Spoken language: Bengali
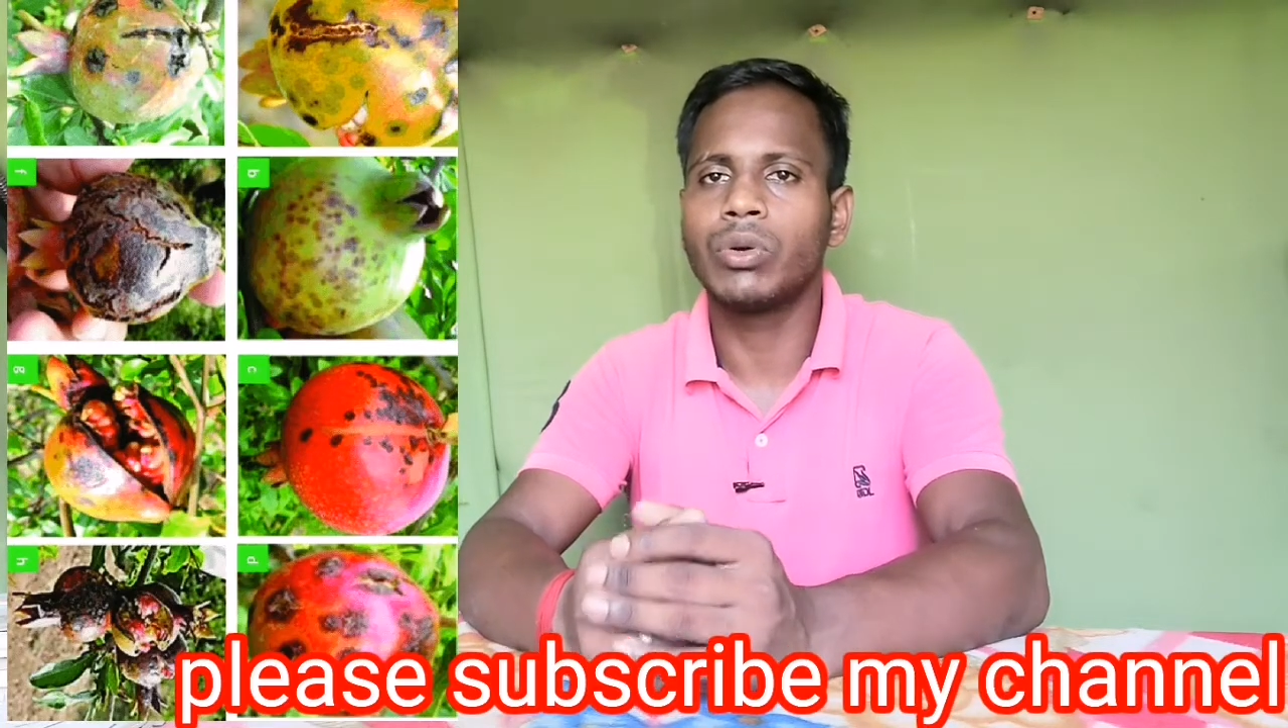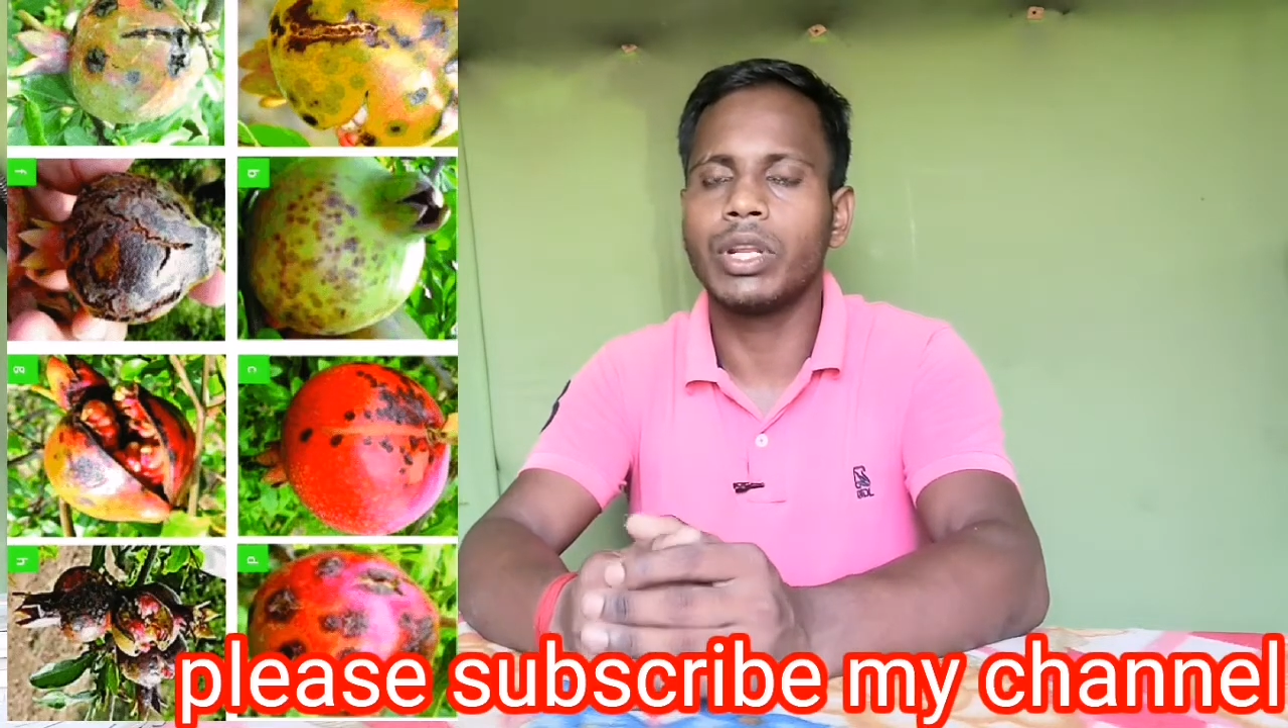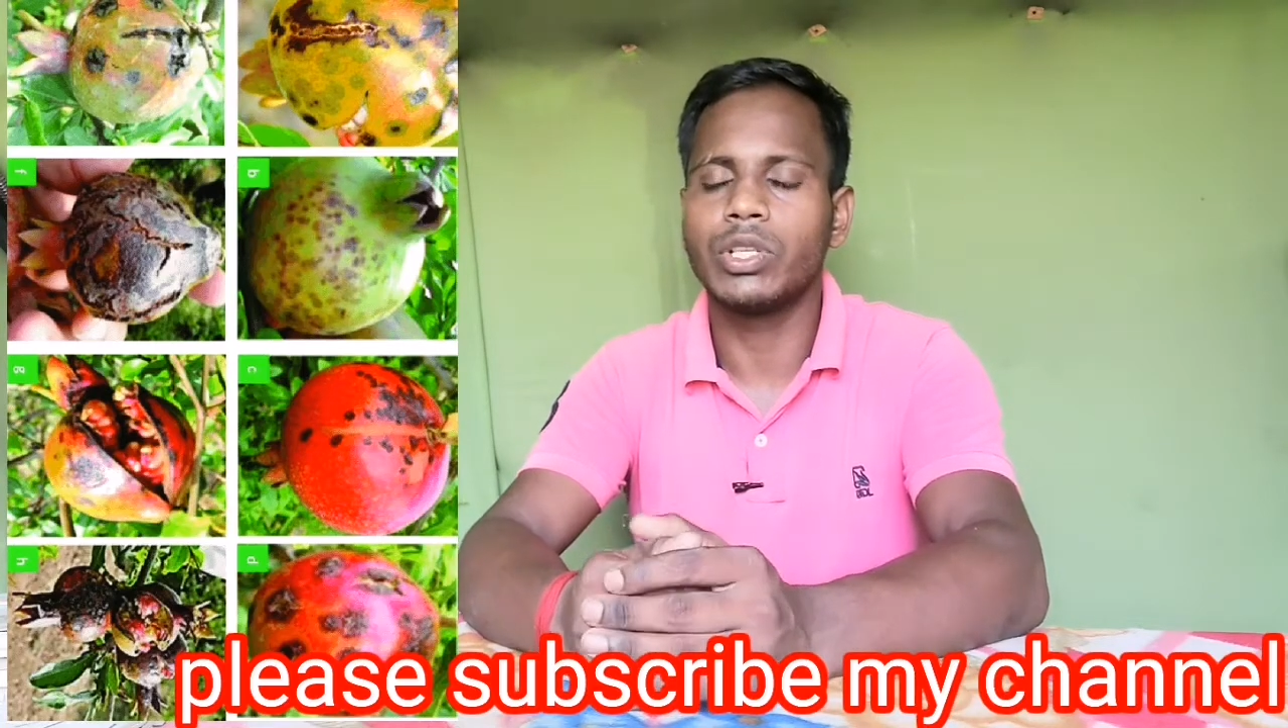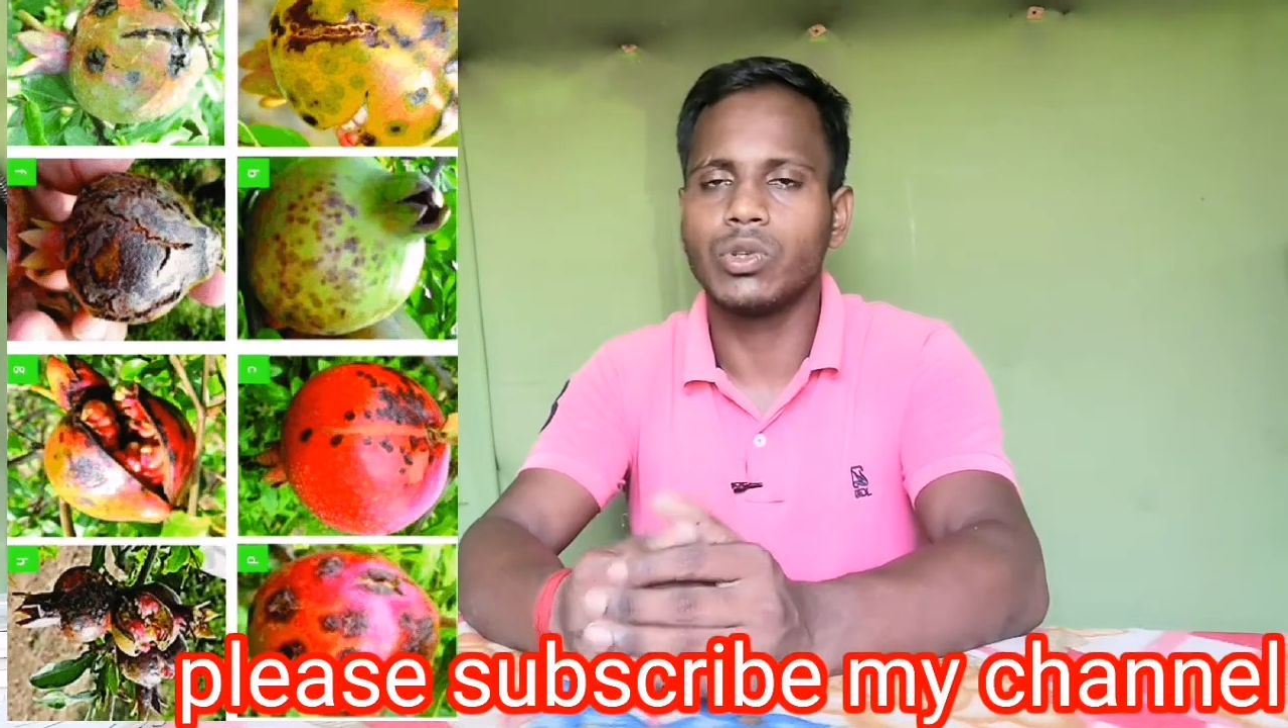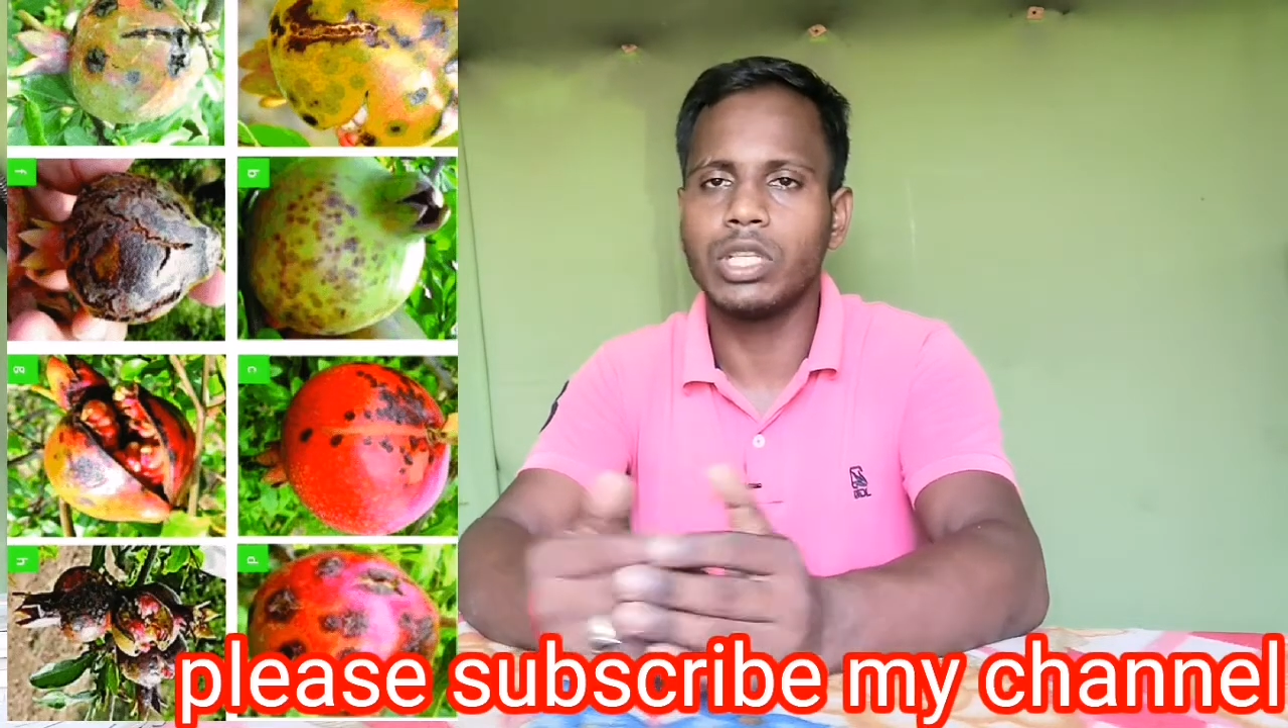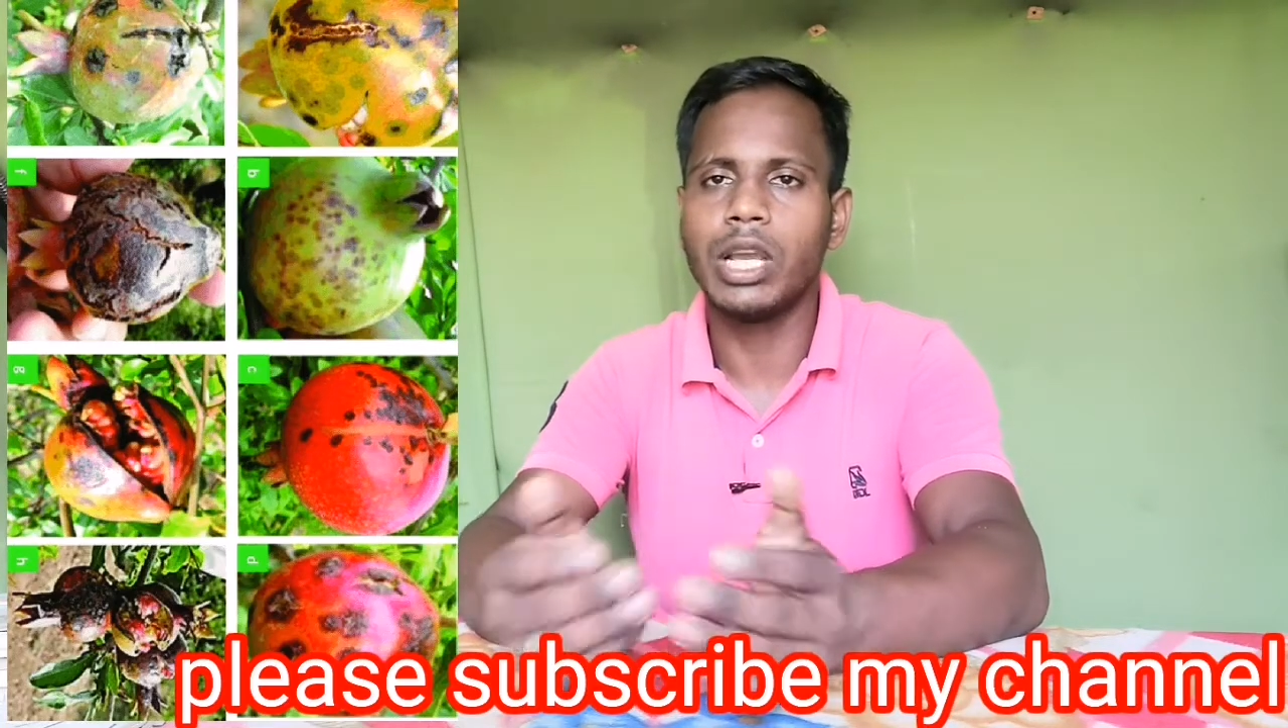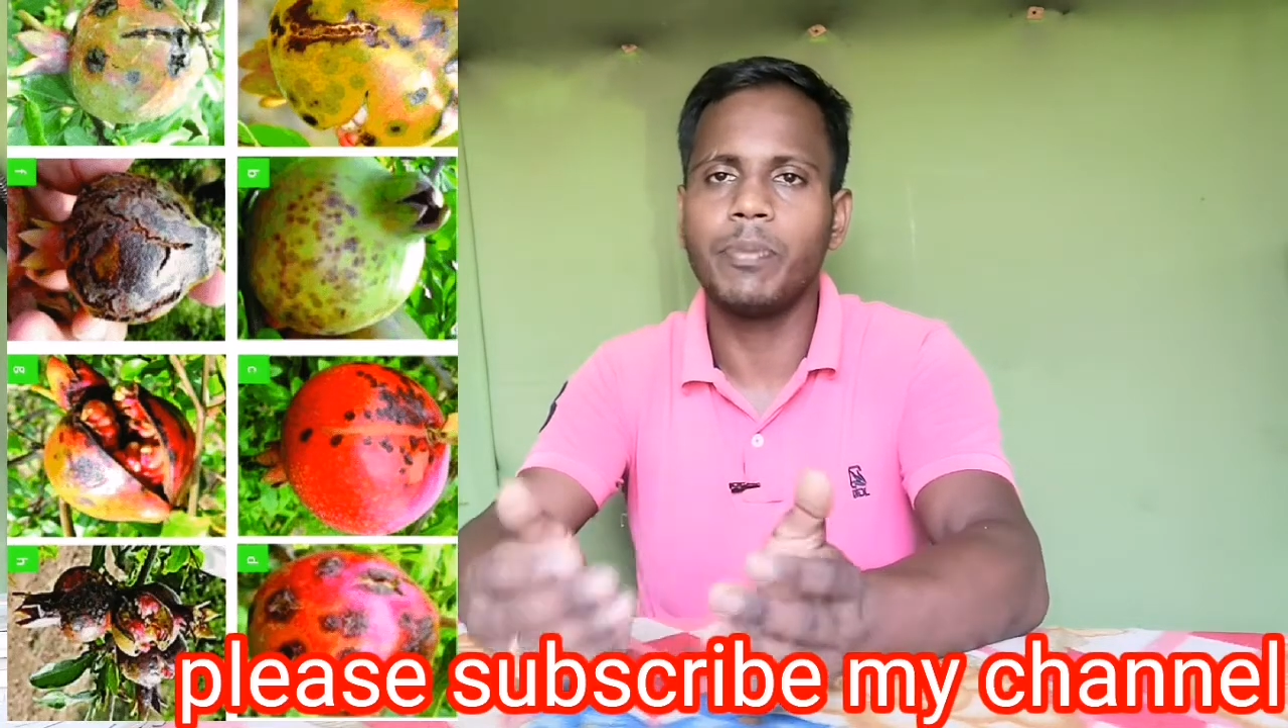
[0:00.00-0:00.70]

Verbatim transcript: করে যদি